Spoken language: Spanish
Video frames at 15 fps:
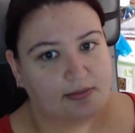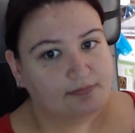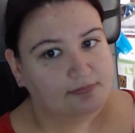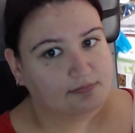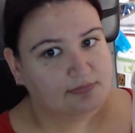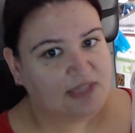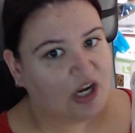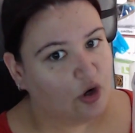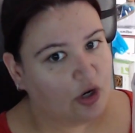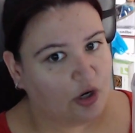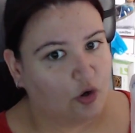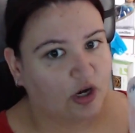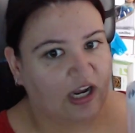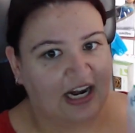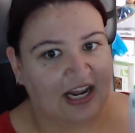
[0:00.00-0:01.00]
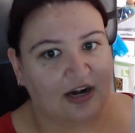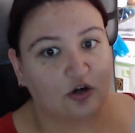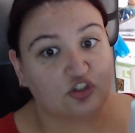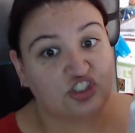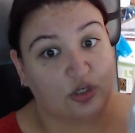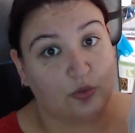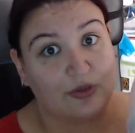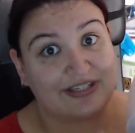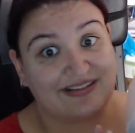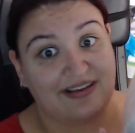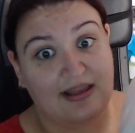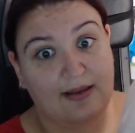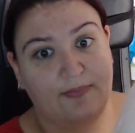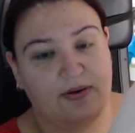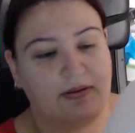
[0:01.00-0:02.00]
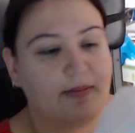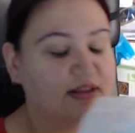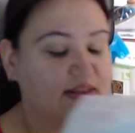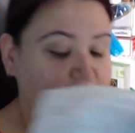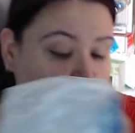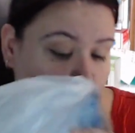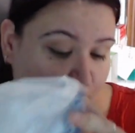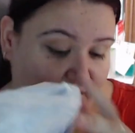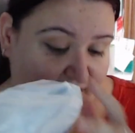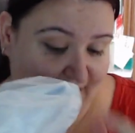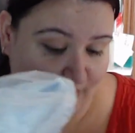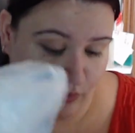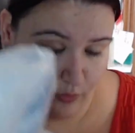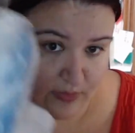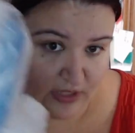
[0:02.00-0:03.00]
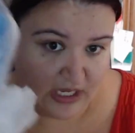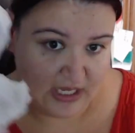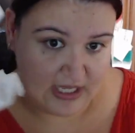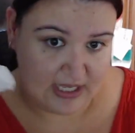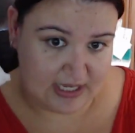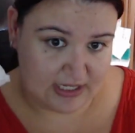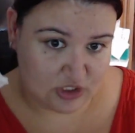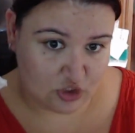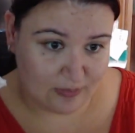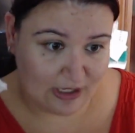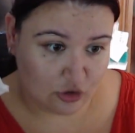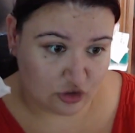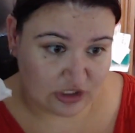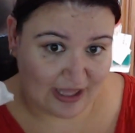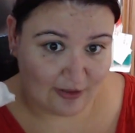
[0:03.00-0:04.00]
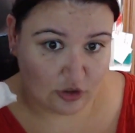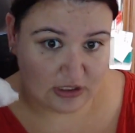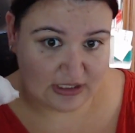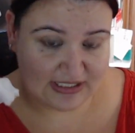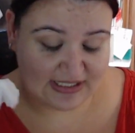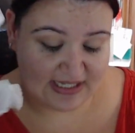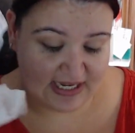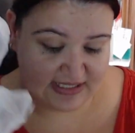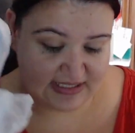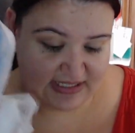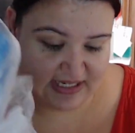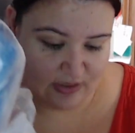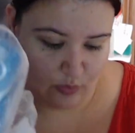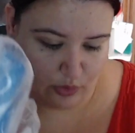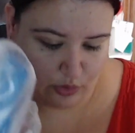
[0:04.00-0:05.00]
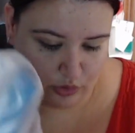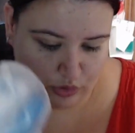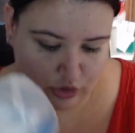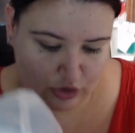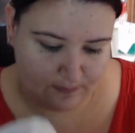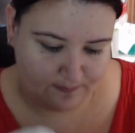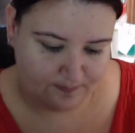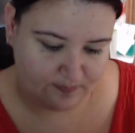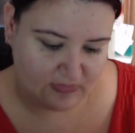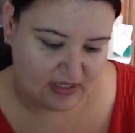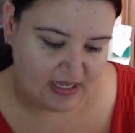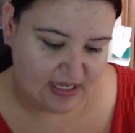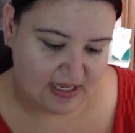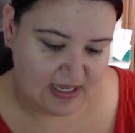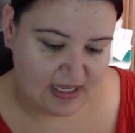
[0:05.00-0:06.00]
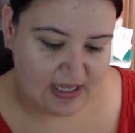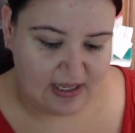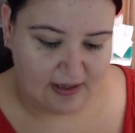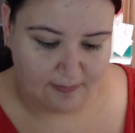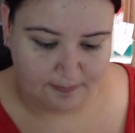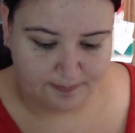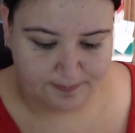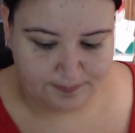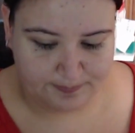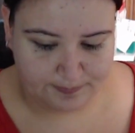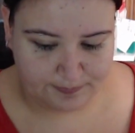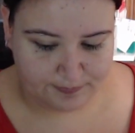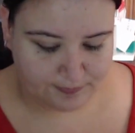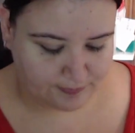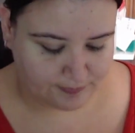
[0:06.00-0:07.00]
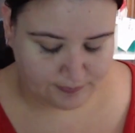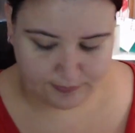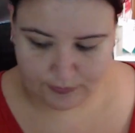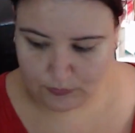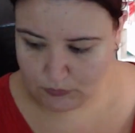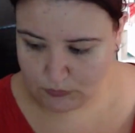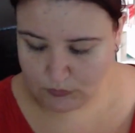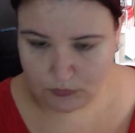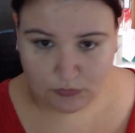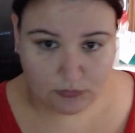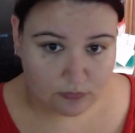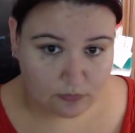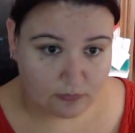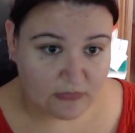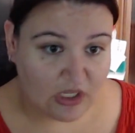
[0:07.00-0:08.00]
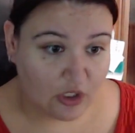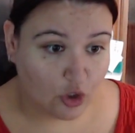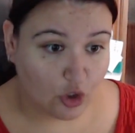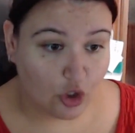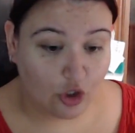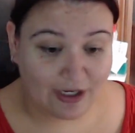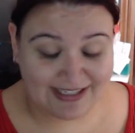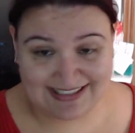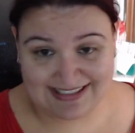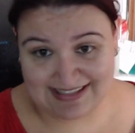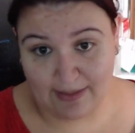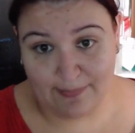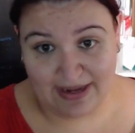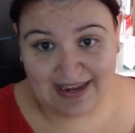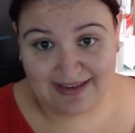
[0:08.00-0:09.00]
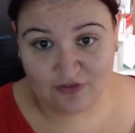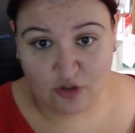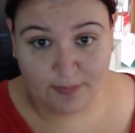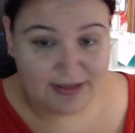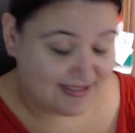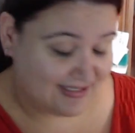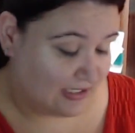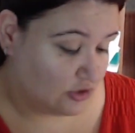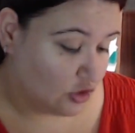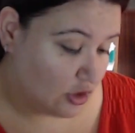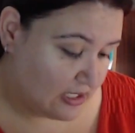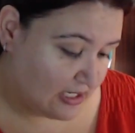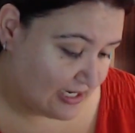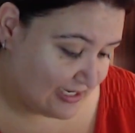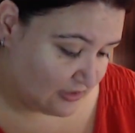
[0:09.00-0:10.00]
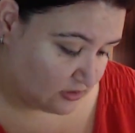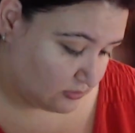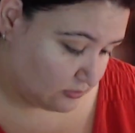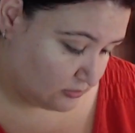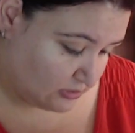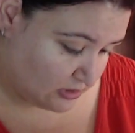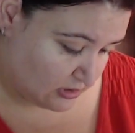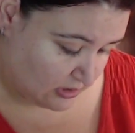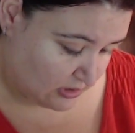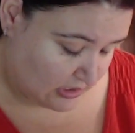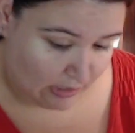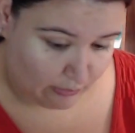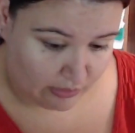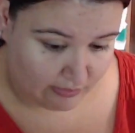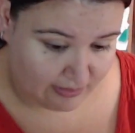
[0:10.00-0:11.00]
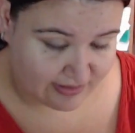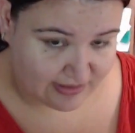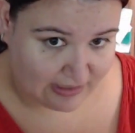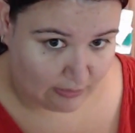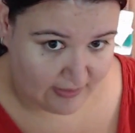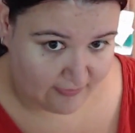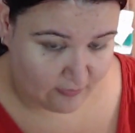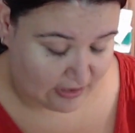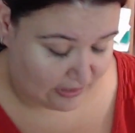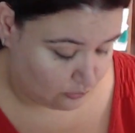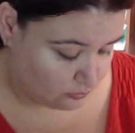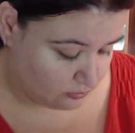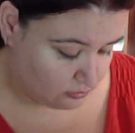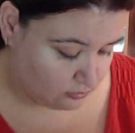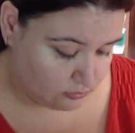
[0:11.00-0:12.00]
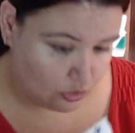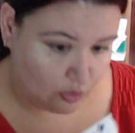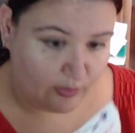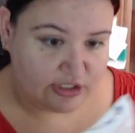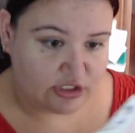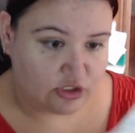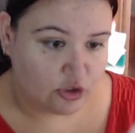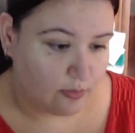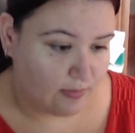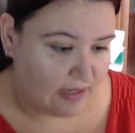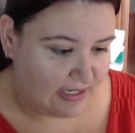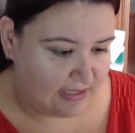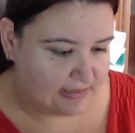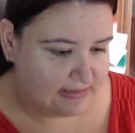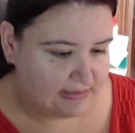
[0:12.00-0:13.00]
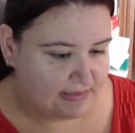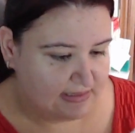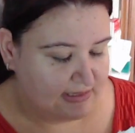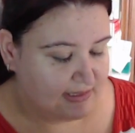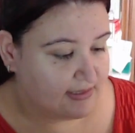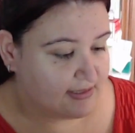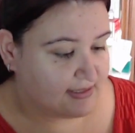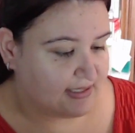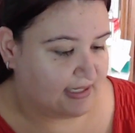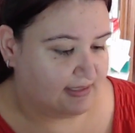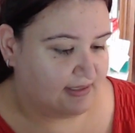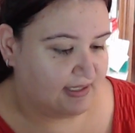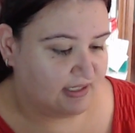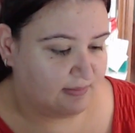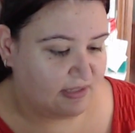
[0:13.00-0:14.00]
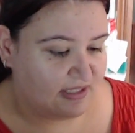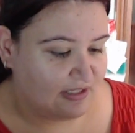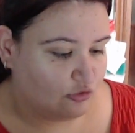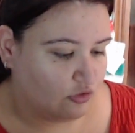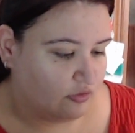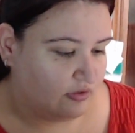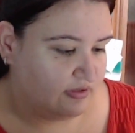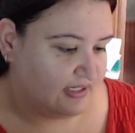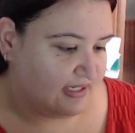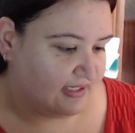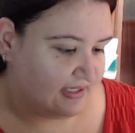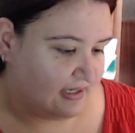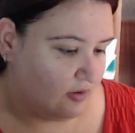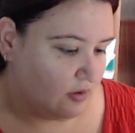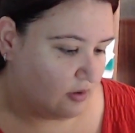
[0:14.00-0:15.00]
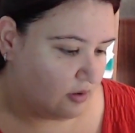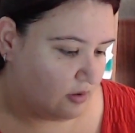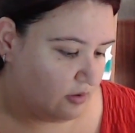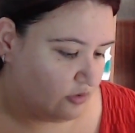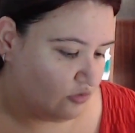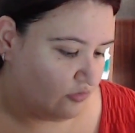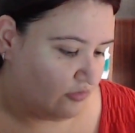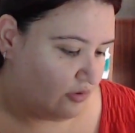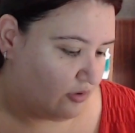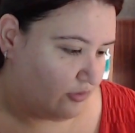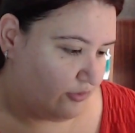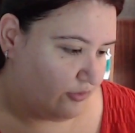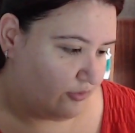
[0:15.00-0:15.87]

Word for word: tengo que congelarlo si no está ya previamente congelado. Esto me ha costado 6 euros. Y mm, con lo que se está peleando Pixel todo el rato, aunque ahora está oliendo la Doom, como es normal, es que el ticket me han dado todo el ticket ahorro y todo el rollo